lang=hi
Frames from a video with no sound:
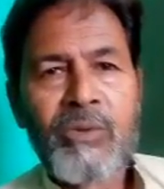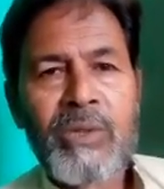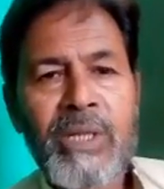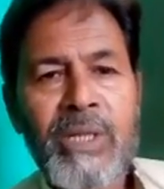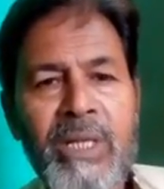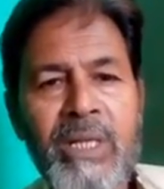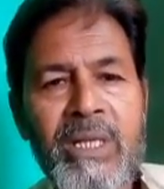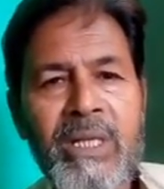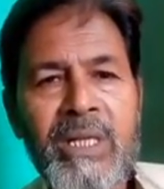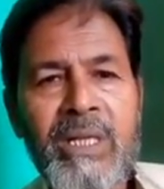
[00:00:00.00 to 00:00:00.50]

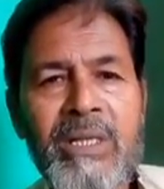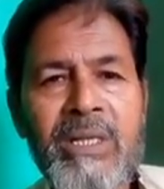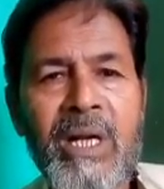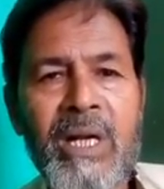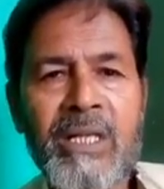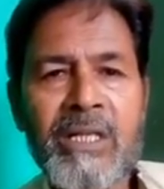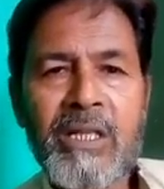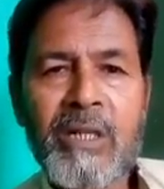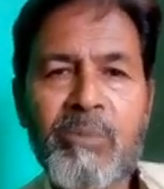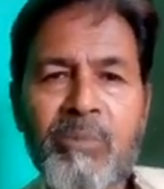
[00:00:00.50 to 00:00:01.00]
देखिए
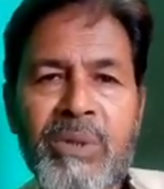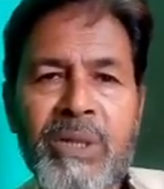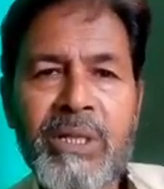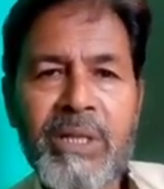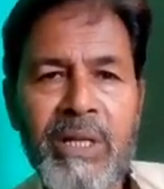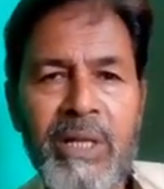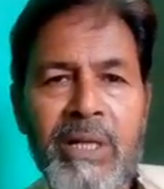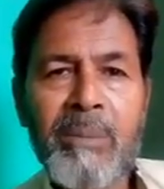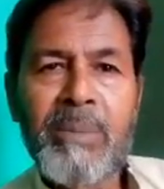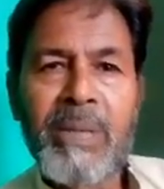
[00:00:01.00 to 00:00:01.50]
जहाँ तक
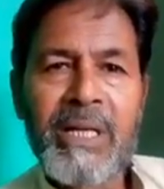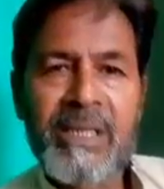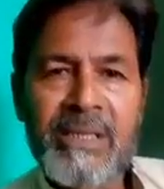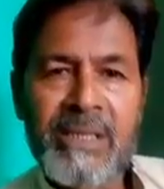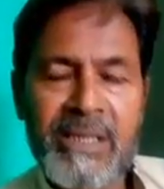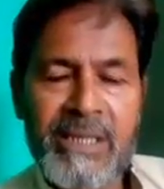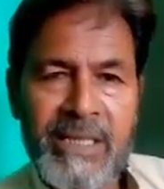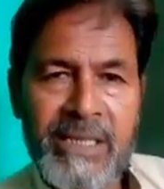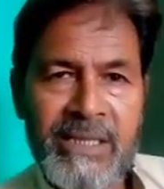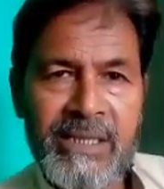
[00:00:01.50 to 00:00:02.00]
बिक्री की
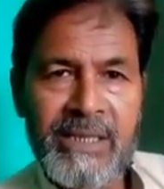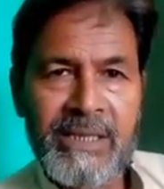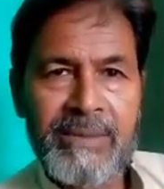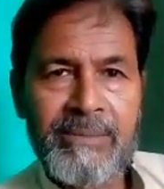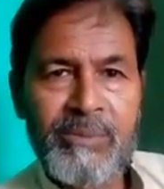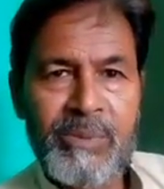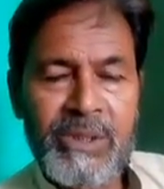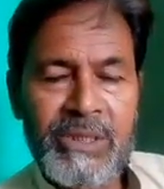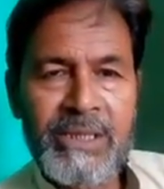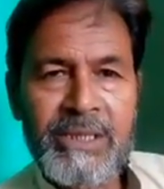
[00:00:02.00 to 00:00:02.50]
बात है यहाँ
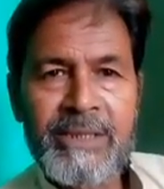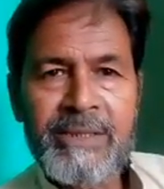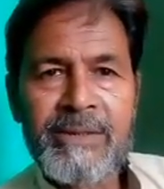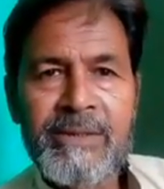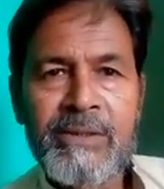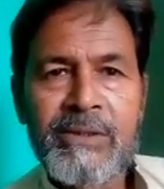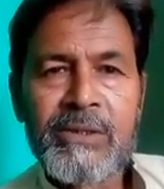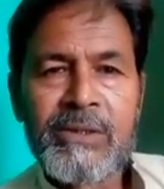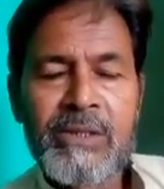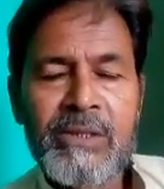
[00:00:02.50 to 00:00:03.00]
पे
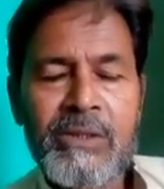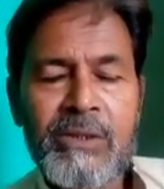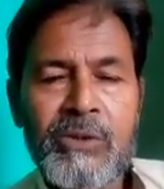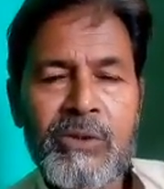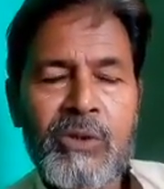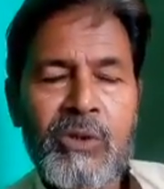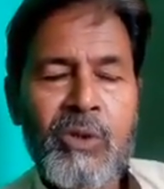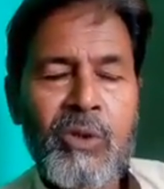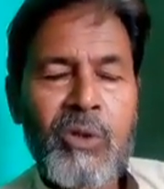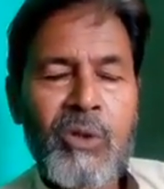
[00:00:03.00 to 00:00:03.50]

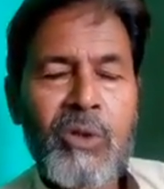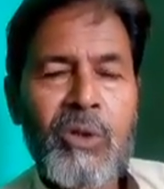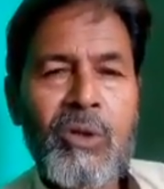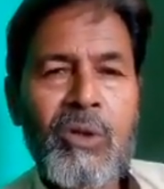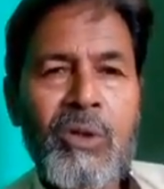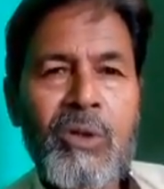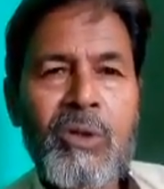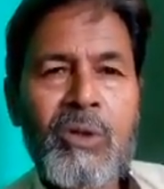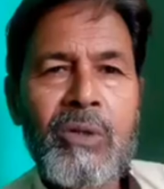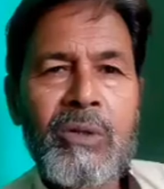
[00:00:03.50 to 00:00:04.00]
तो
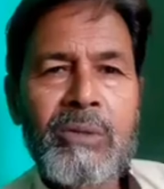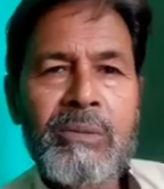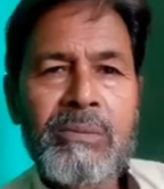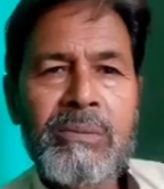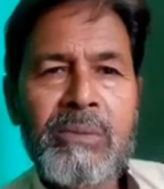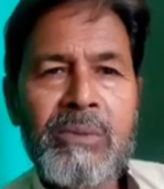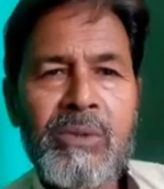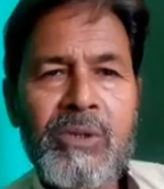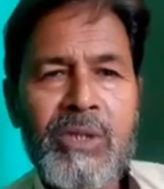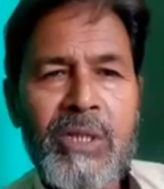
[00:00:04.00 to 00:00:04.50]

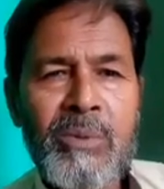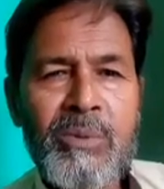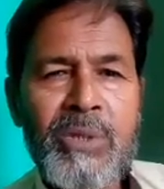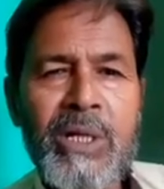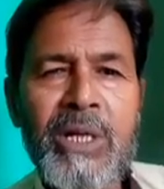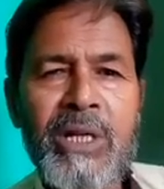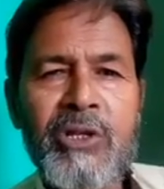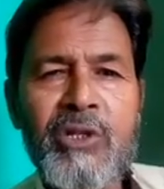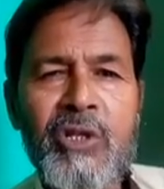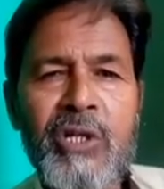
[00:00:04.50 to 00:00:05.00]

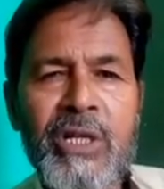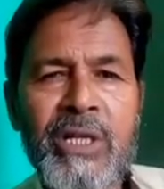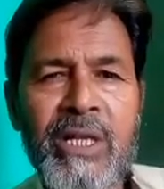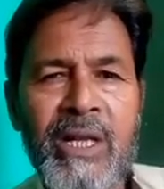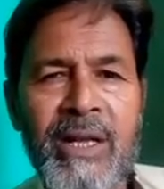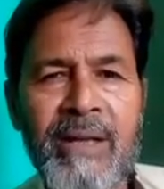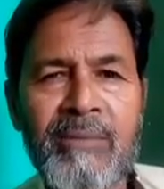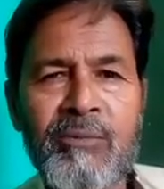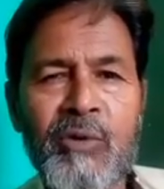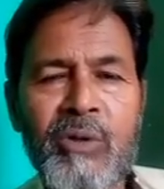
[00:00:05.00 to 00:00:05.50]
सबसे अच्छे
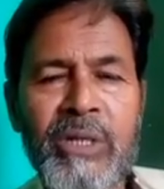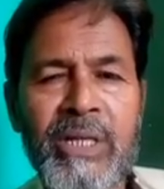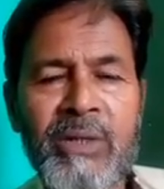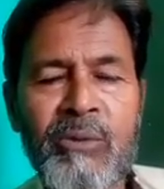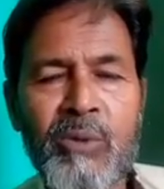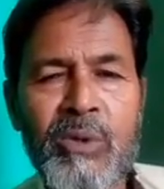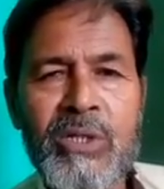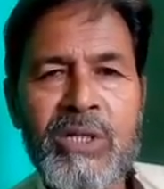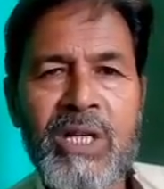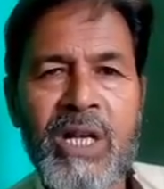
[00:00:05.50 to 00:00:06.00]
दाम जो है
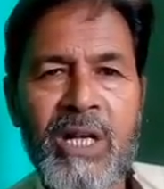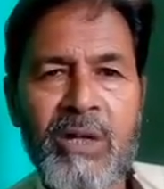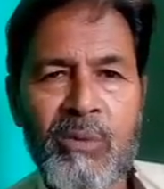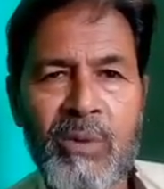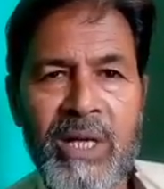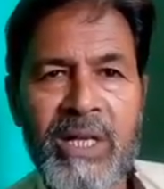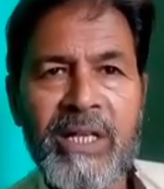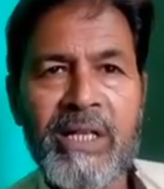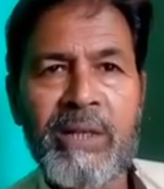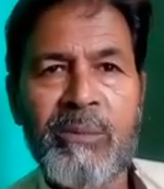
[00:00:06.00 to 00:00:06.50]
वो
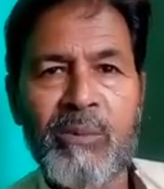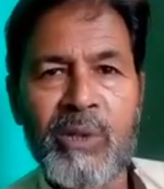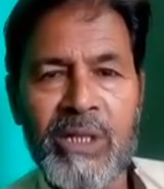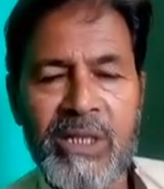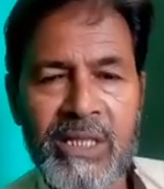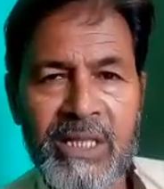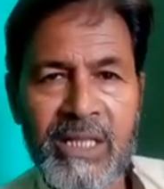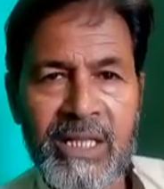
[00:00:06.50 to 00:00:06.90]
सागवान के मिलते